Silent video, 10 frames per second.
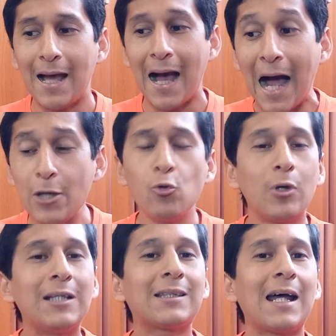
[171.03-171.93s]
hay
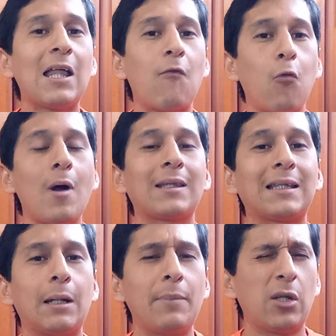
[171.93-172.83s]
una entrada fuerte
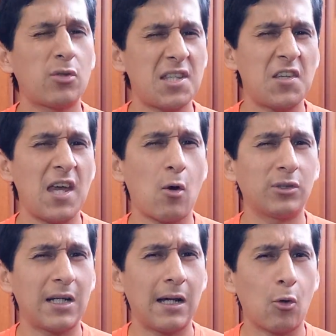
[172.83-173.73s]
también, no sé si es
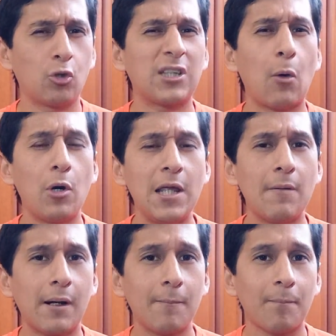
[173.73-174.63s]
contra, contra
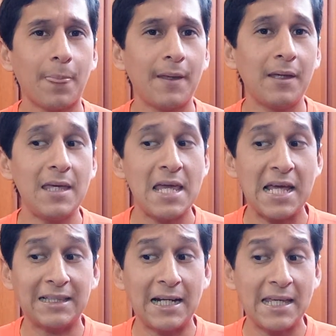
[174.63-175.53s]
Bolívar, y
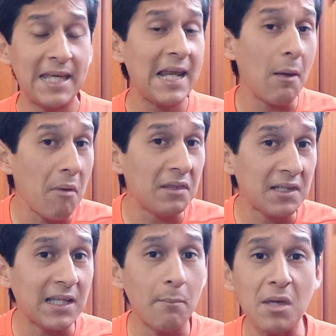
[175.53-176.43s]
que
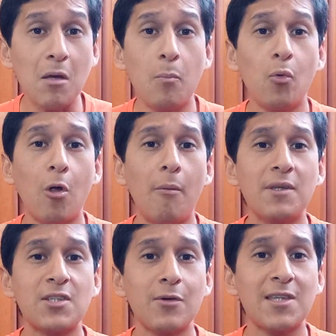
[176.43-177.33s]
tranquilamente también pudo
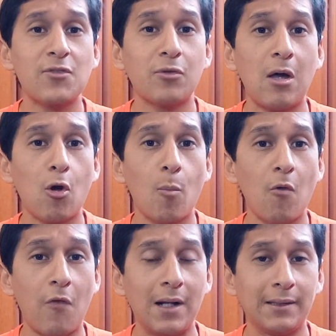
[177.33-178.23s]
haber sido sancionado
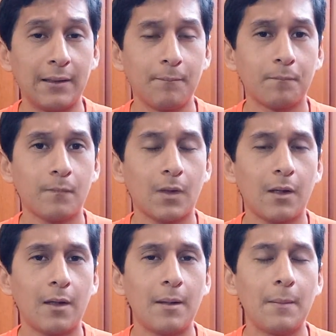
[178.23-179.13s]
como falta.
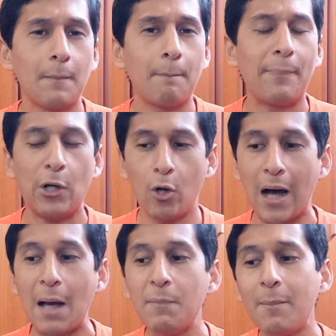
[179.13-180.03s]
Pero
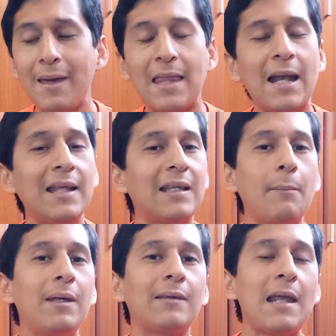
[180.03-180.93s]
a mí me da
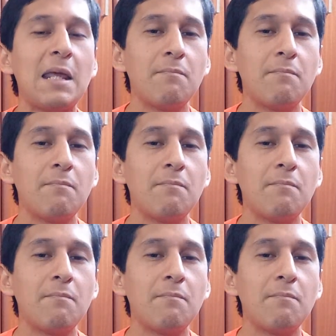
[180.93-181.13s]
netamente la